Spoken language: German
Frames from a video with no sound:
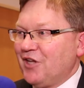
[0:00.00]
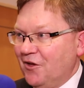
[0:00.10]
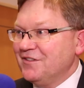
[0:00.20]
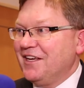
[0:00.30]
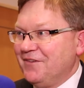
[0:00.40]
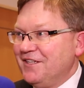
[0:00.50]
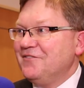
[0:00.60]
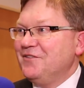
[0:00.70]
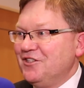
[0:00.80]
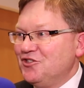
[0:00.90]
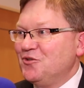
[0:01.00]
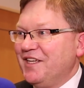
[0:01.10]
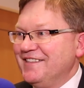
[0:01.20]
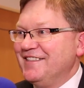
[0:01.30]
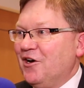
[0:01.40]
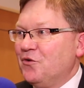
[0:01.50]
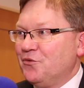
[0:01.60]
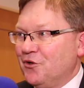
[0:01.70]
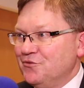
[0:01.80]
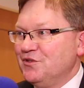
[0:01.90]
dann gewinnen wir die Studenten auch
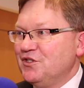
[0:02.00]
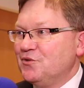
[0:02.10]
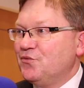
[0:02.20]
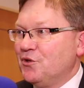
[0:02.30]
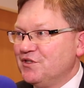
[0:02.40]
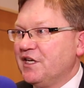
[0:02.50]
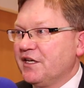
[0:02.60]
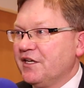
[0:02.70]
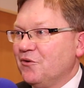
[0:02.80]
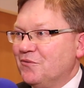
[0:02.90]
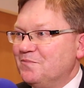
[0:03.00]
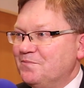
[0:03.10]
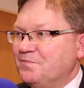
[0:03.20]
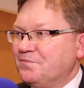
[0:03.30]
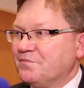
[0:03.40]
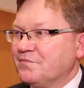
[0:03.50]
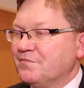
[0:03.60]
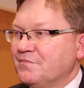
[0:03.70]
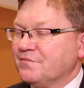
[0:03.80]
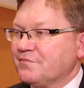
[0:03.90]
für uns und für unsere Region.
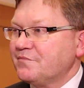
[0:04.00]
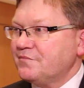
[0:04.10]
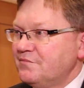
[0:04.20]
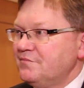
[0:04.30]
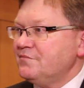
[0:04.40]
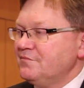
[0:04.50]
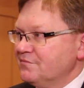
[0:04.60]
Äh, das